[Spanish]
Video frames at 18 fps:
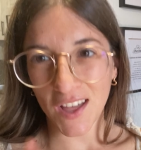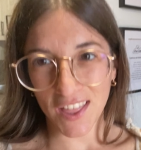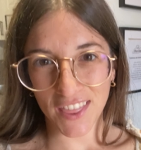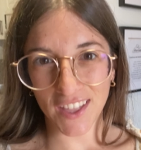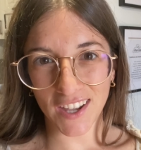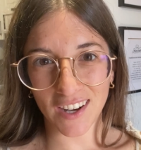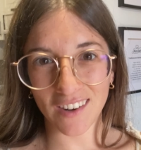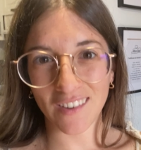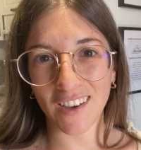
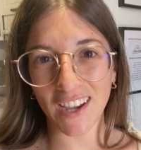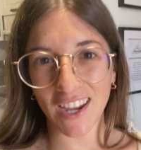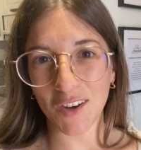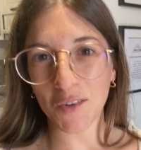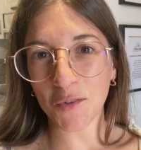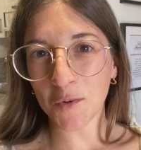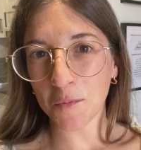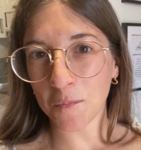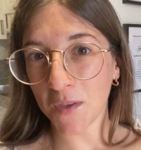hacerlo
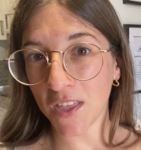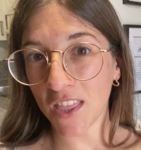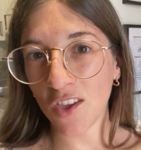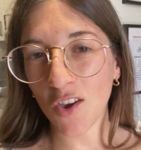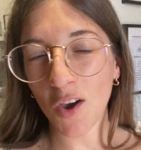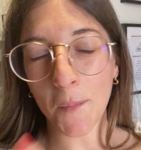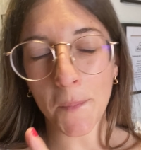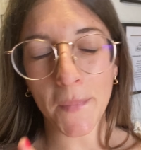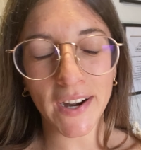en un
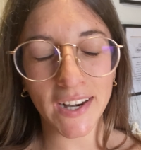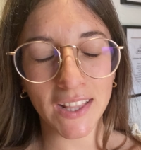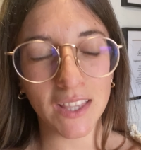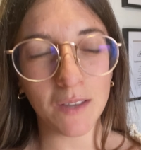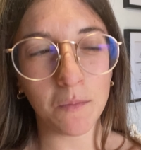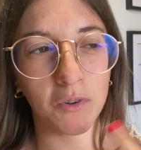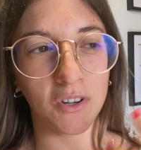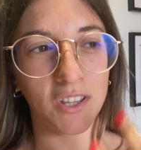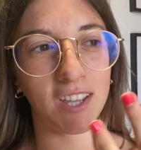vídeo
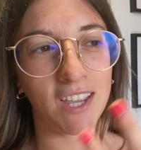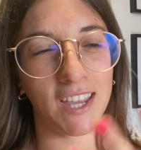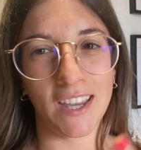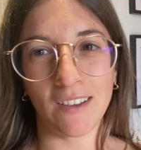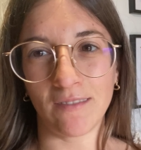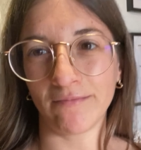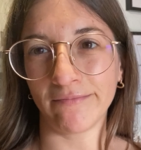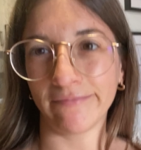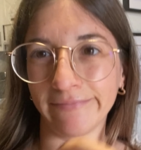aparte
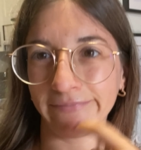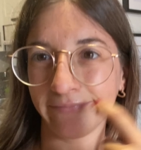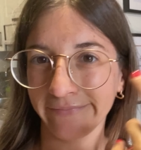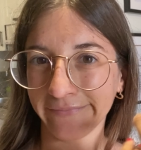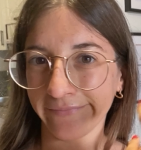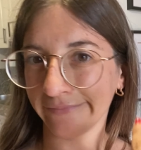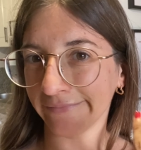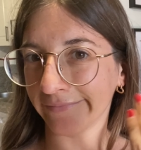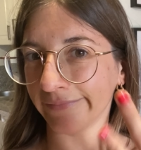porque
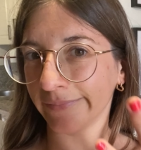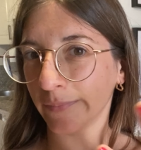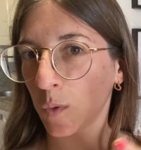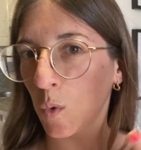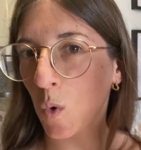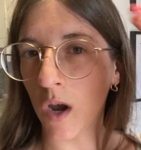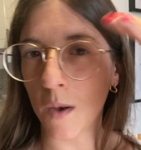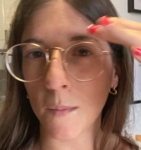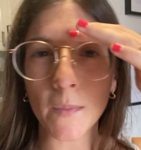
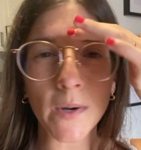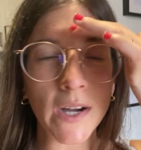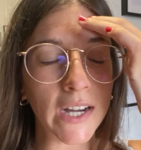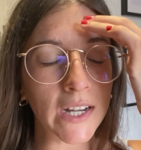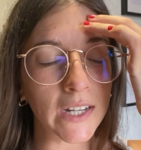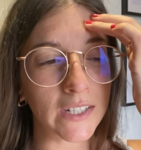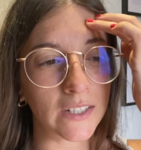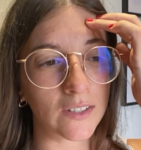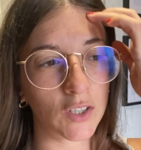igual
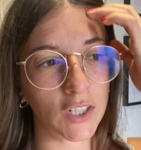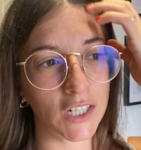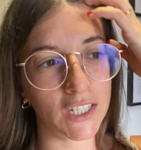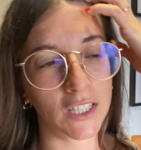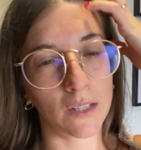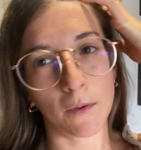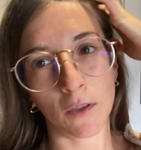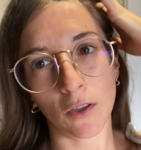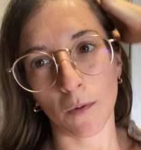va, o sea,
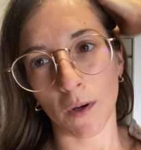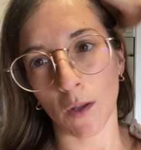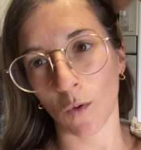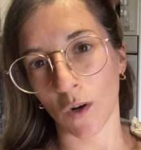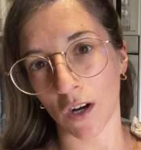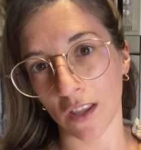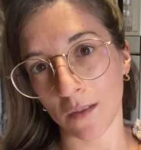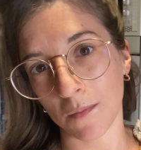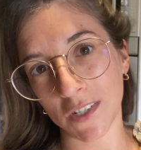este vídeo va a
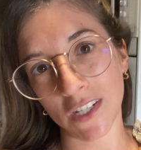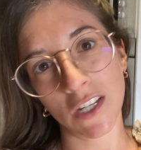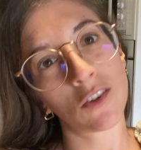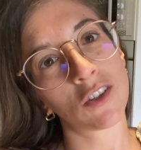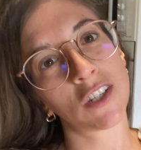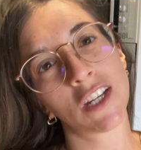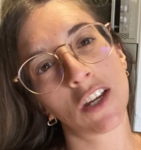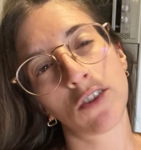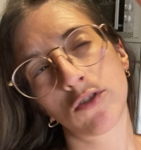durar
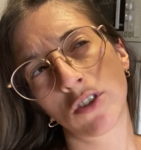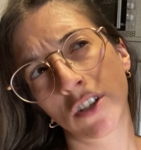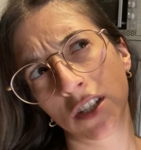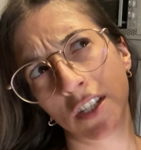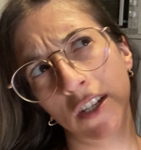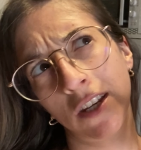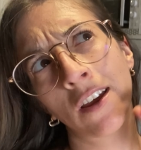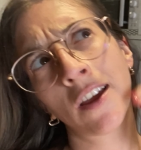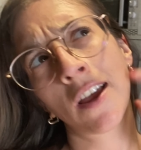demasiado, así que no sé
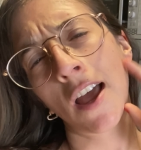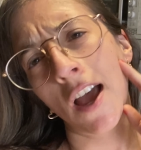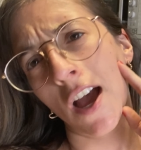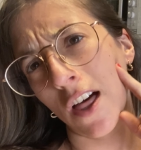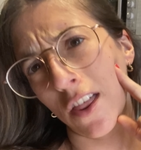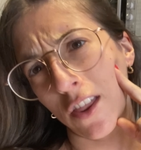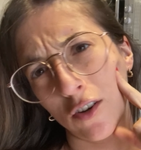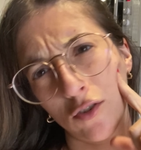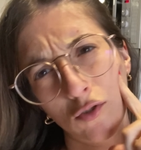si
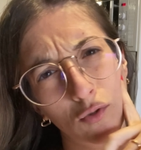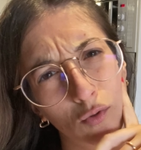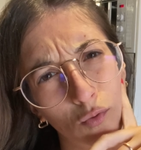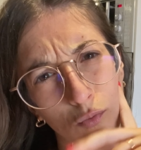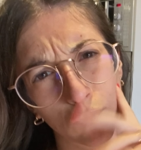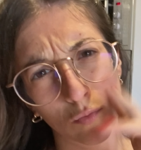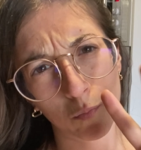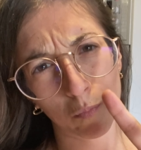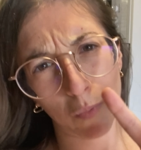haceros
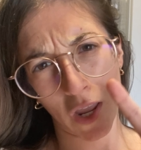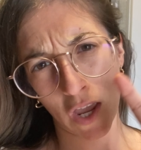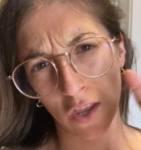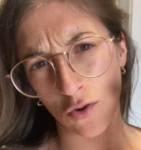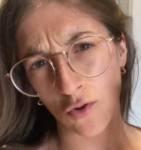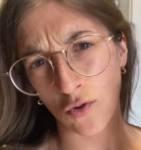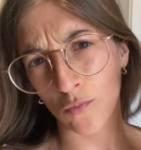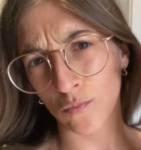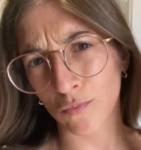un
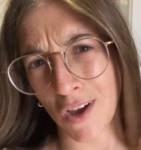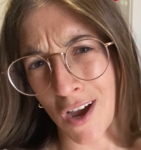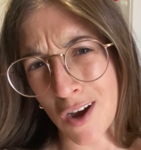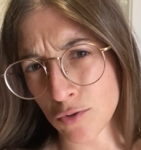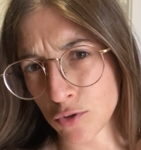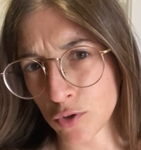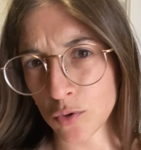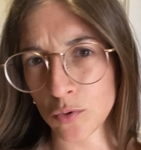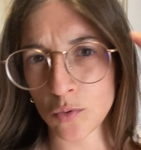pequeño
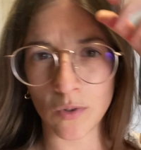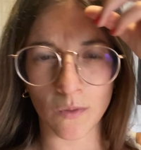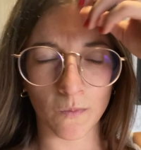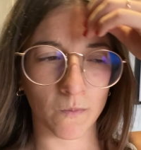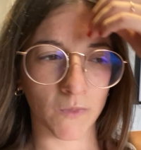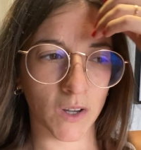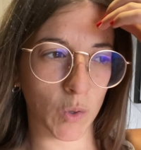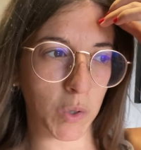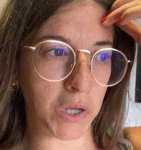house tour,
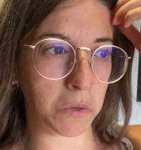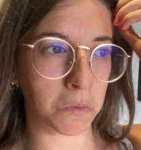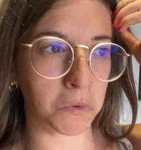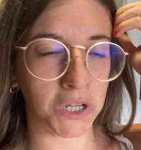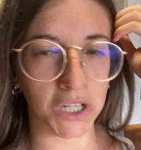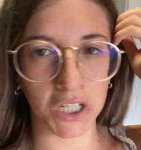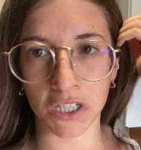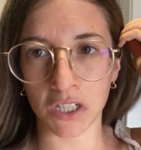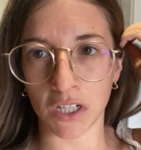aunque
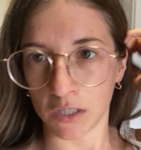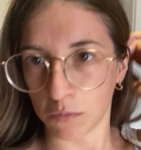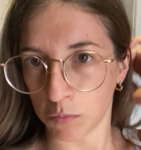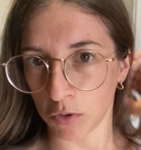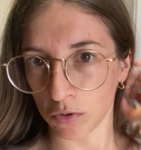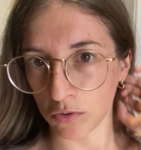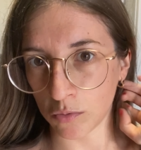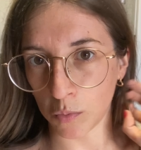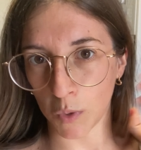dure 6
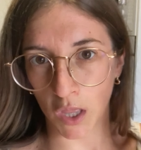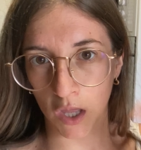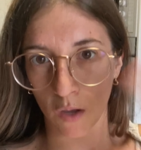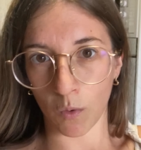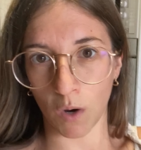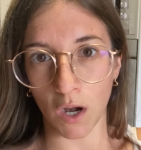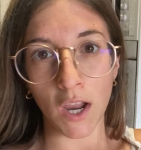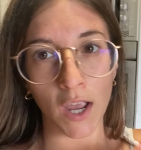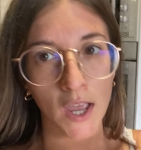minutos, me da
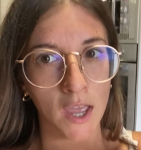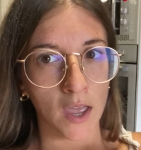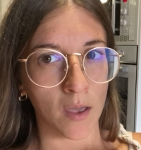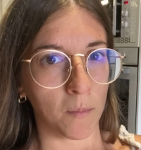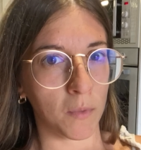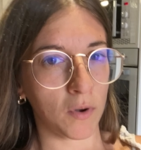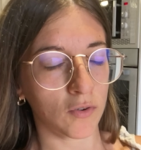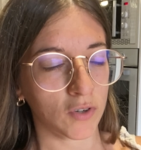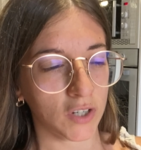igual,
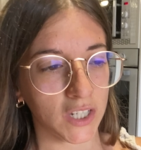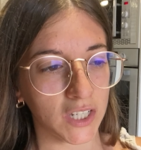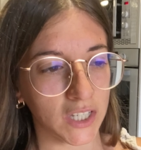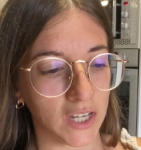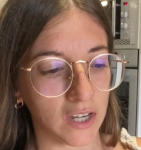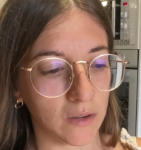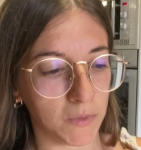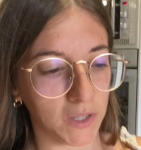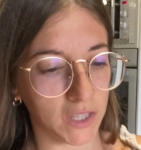pero no sé
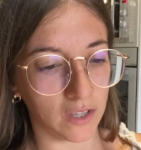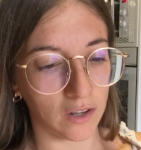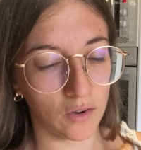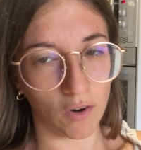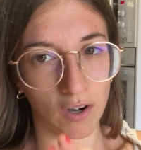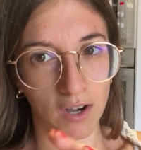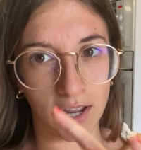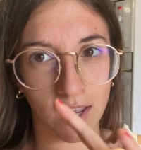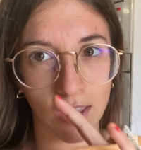si
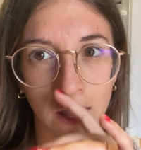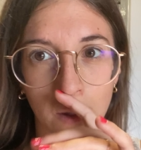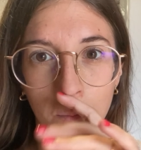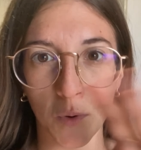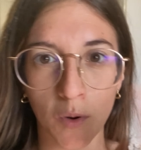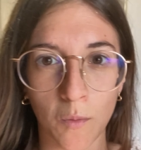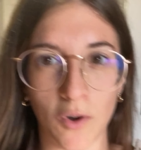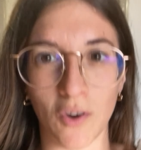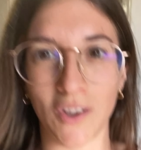meterlo aquí,
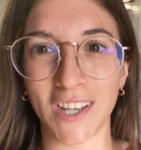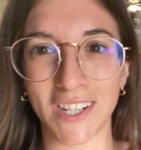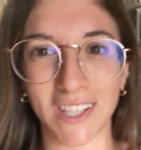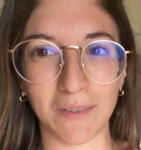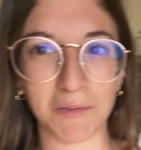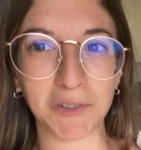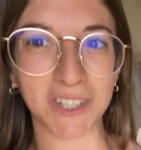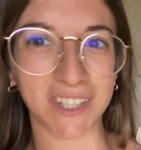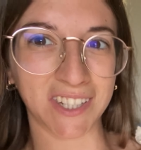pero bueno, ya estamos